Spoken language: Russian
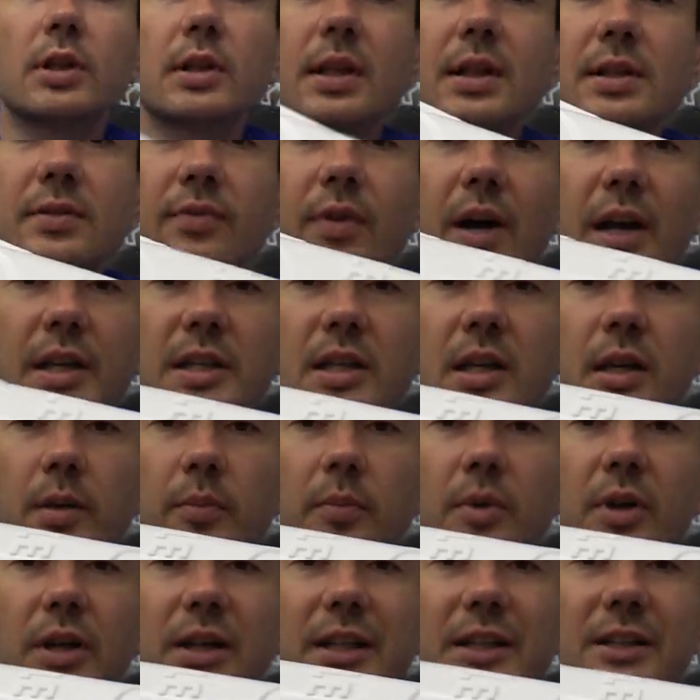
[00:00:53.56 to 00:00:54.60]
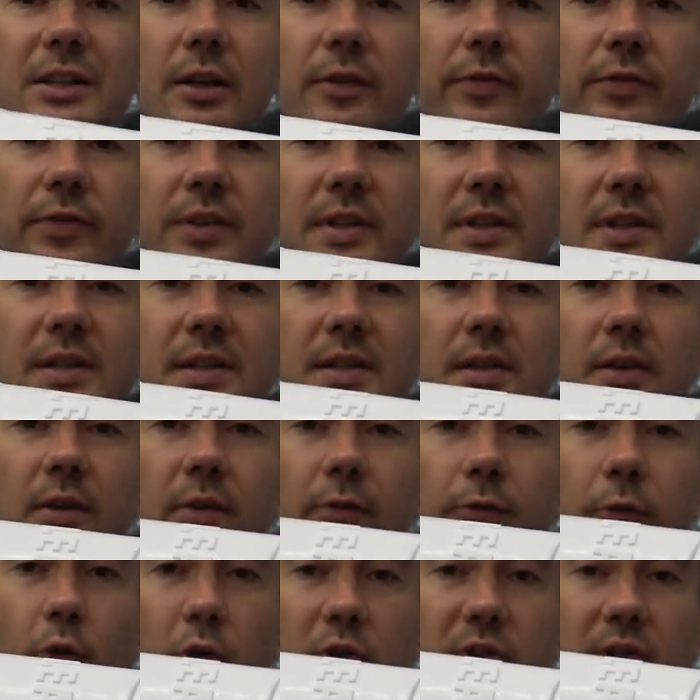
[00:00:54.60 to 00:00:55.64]
названием Leader Fins
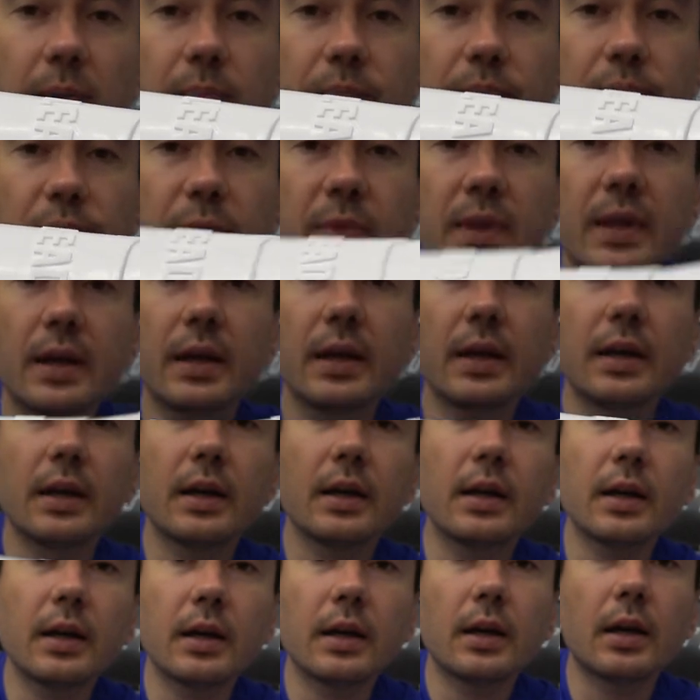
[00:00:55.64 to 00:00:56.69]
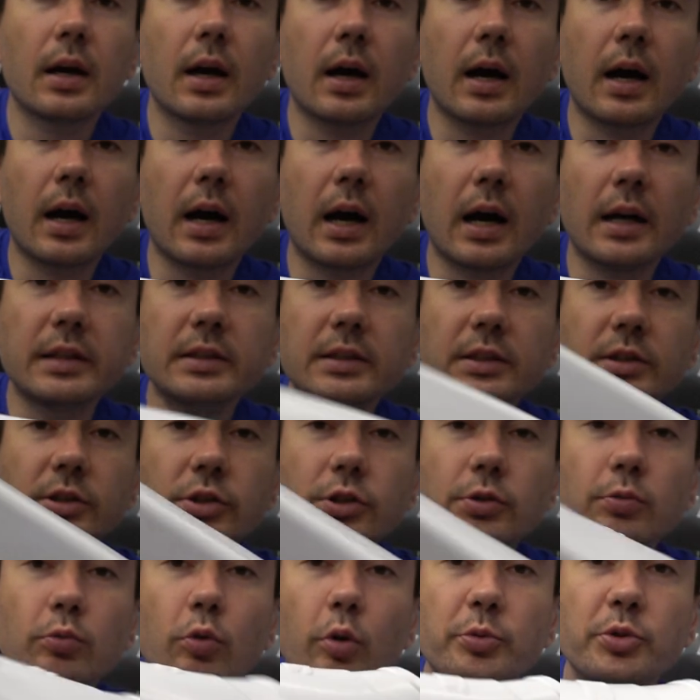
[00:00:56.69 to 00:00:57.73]
Forza. Они
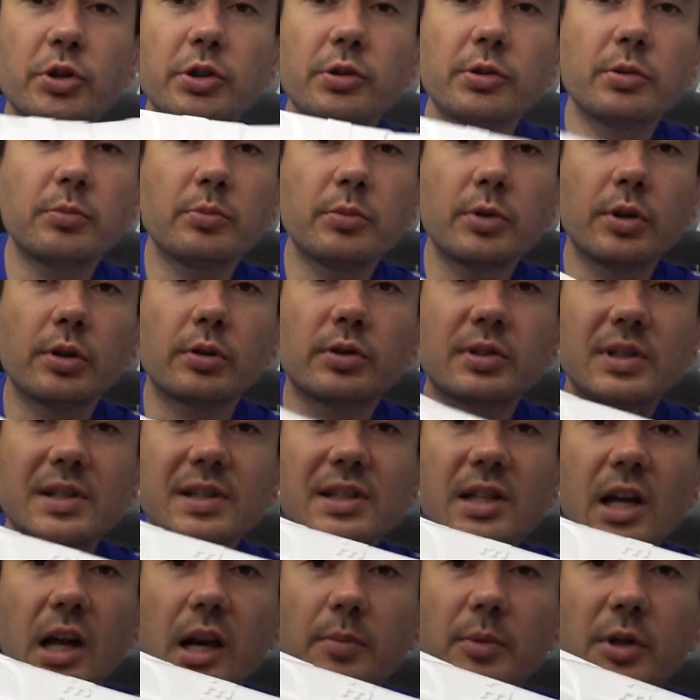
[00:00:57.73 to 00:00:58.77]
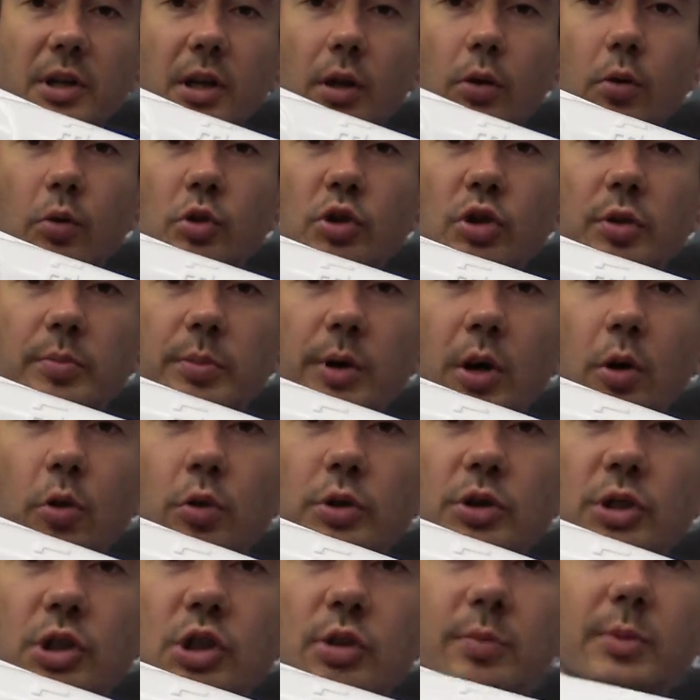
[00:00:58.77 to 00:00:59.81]
ничего общего не имеют со старыми калошами
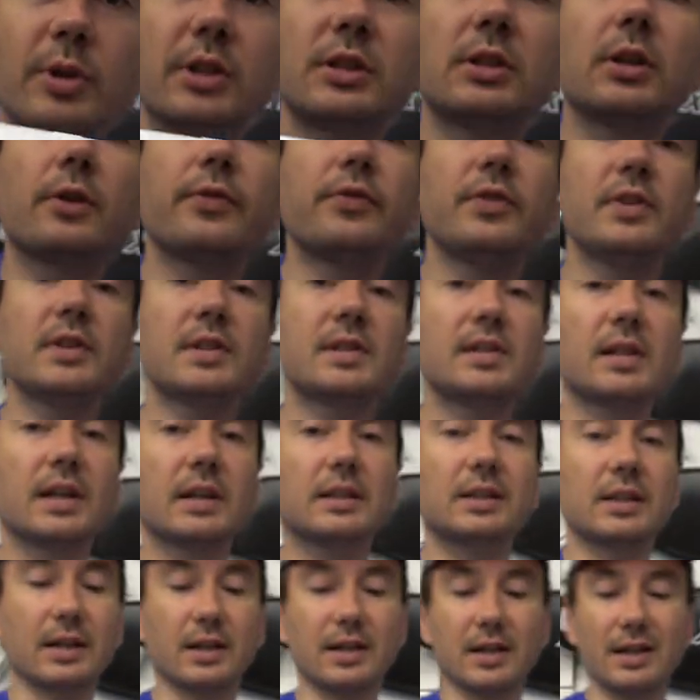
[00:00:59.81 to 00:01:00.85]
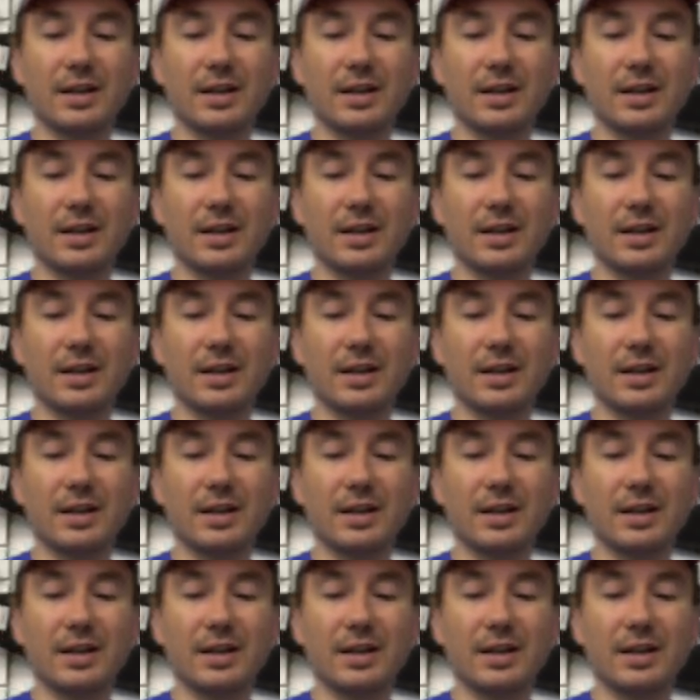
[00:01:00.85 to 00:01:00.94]
охотничьими Leader Fins. Это